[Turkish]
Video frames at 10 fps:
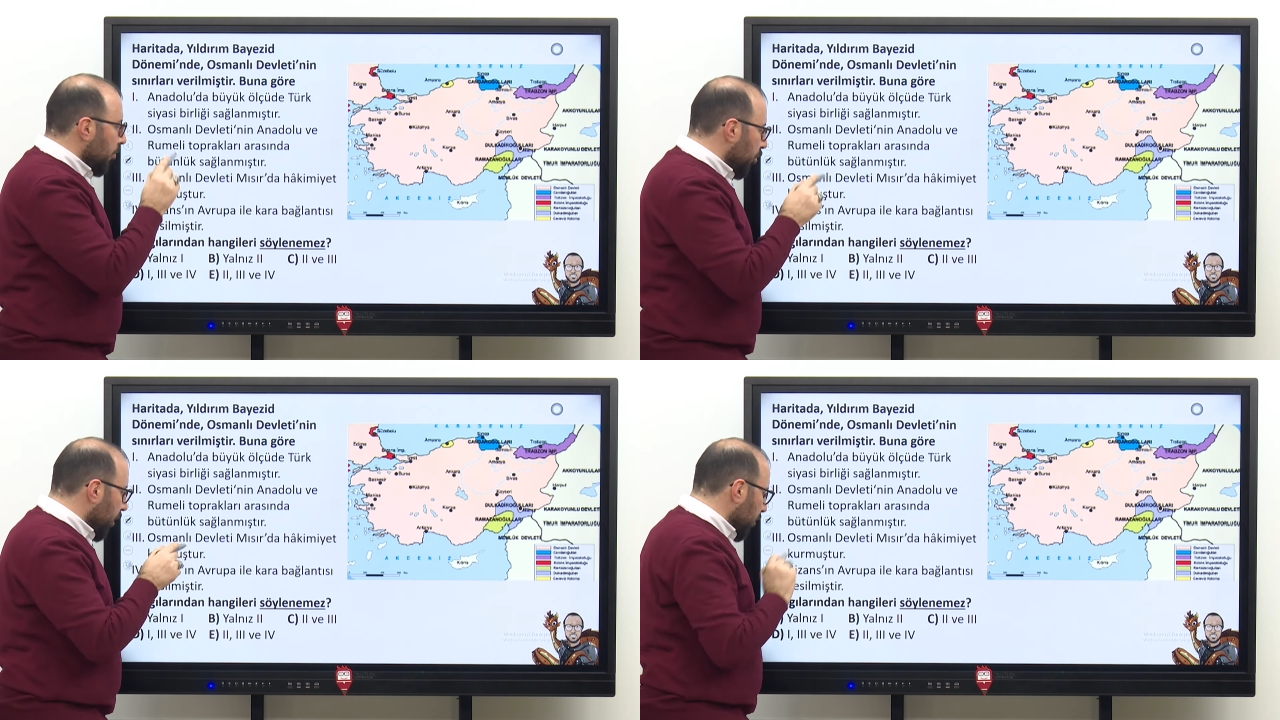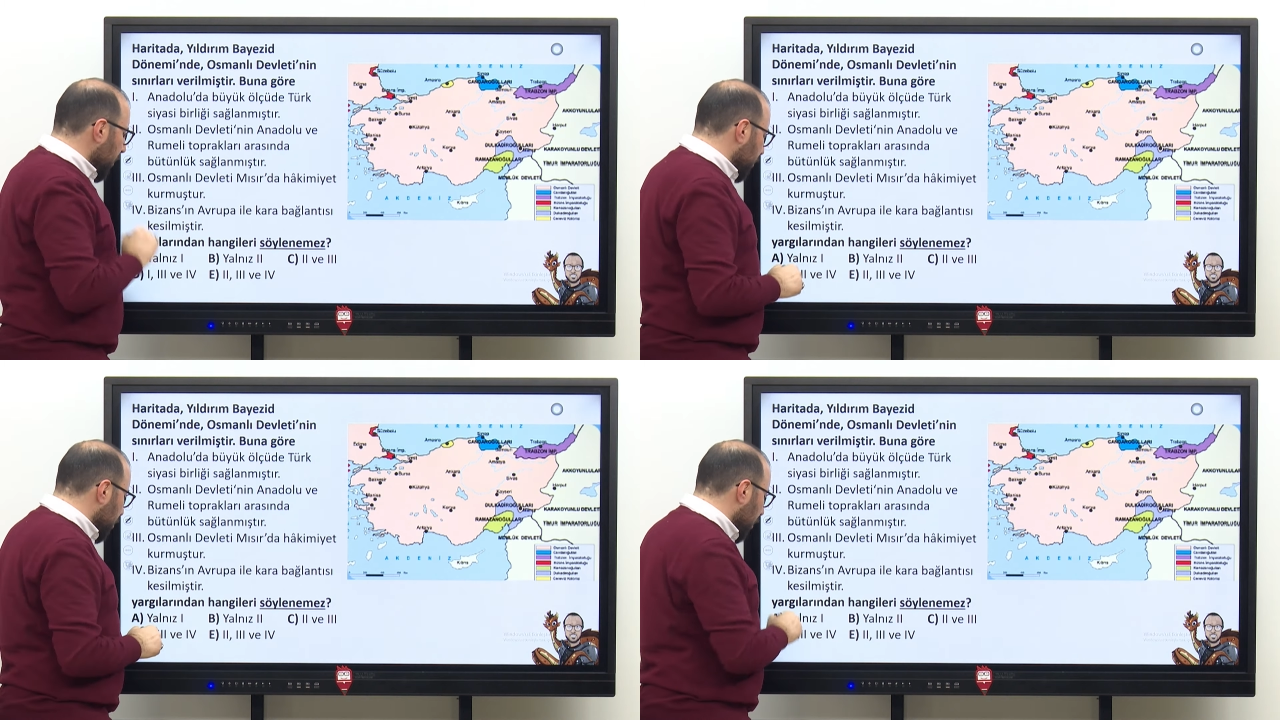Buna
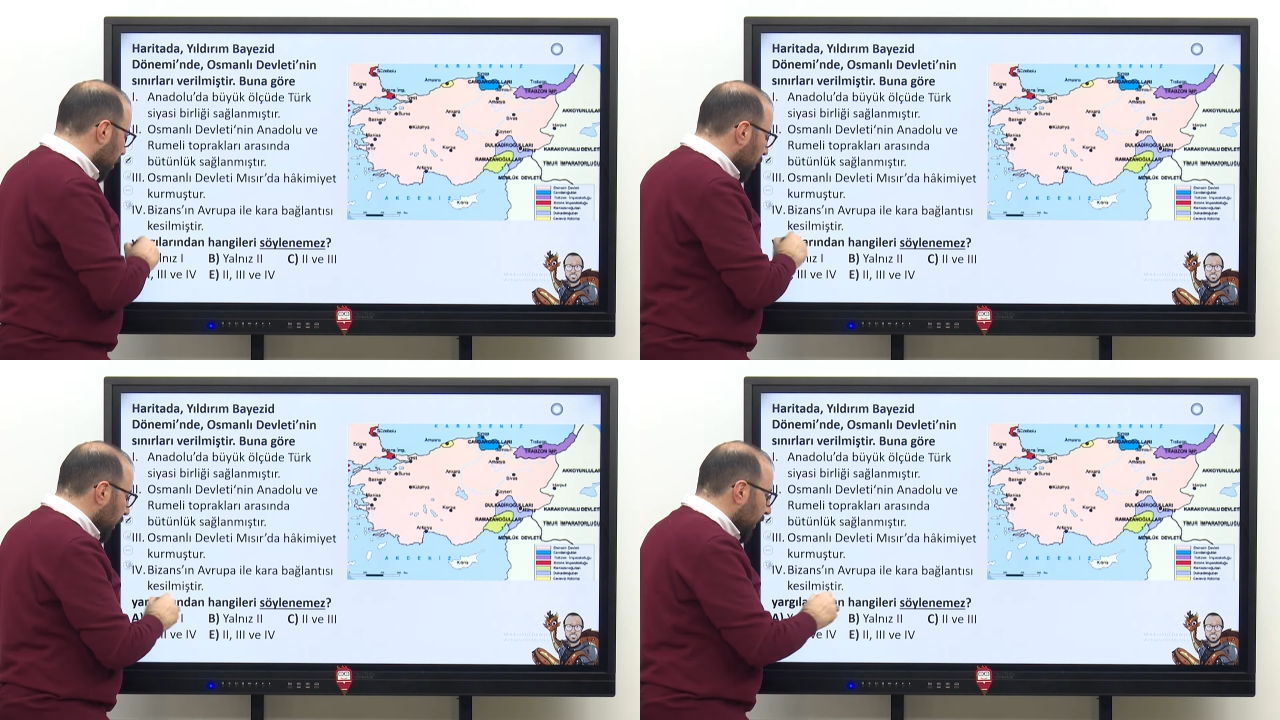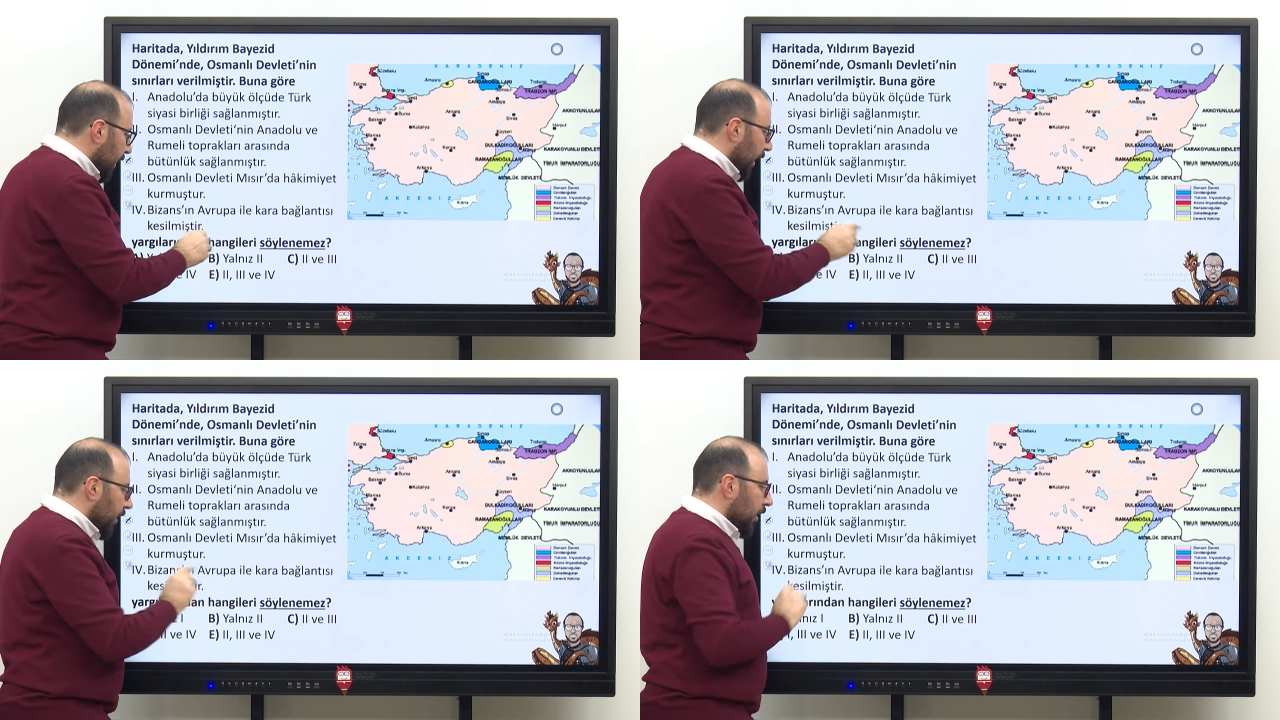göre diyor
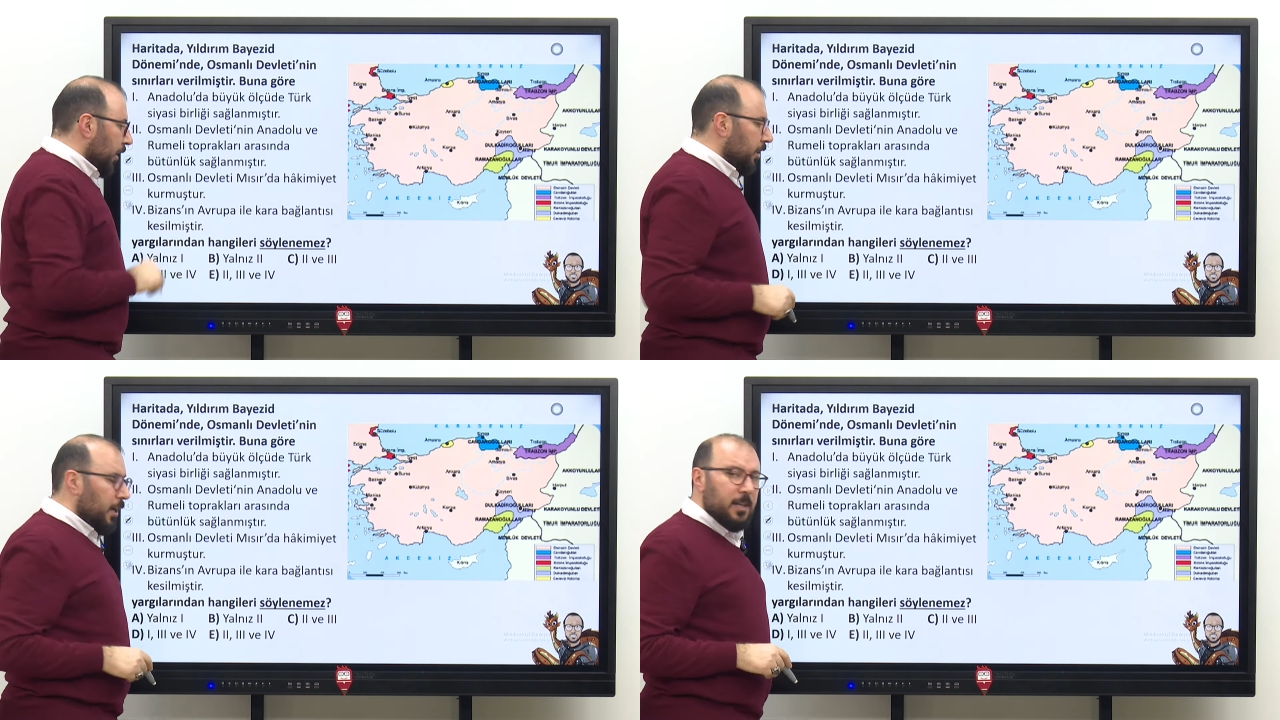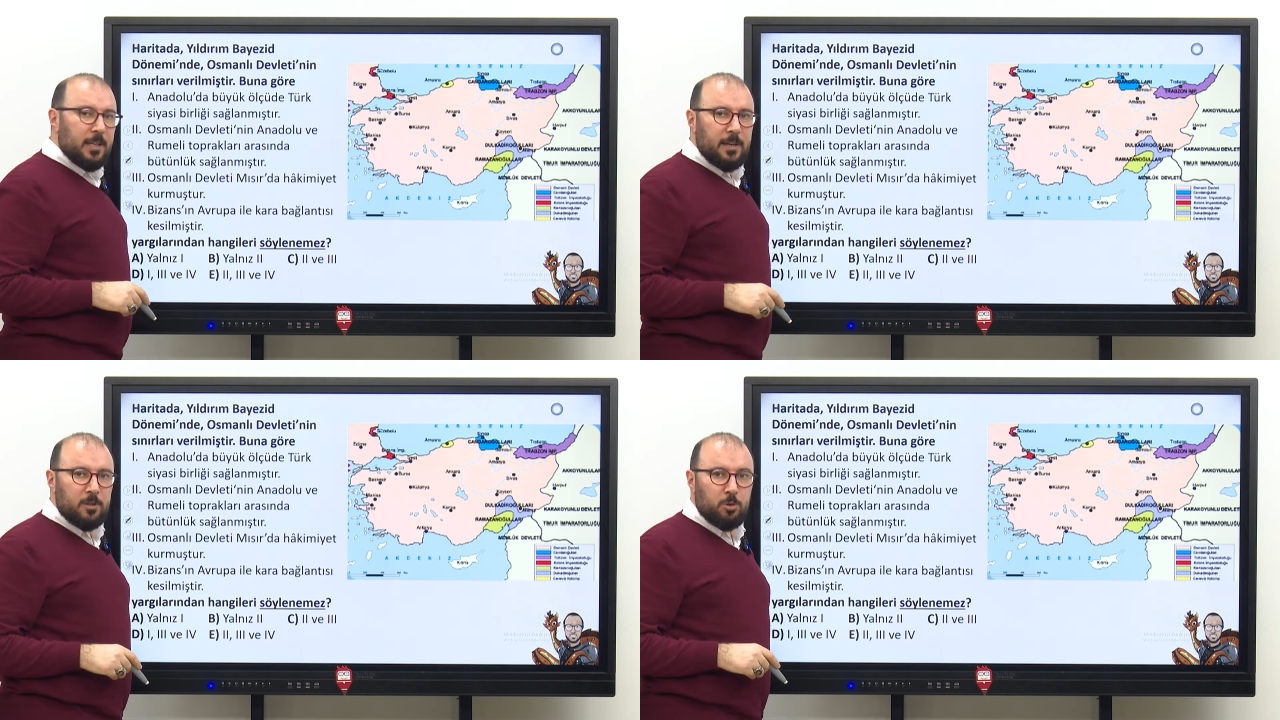yargılarından hangileri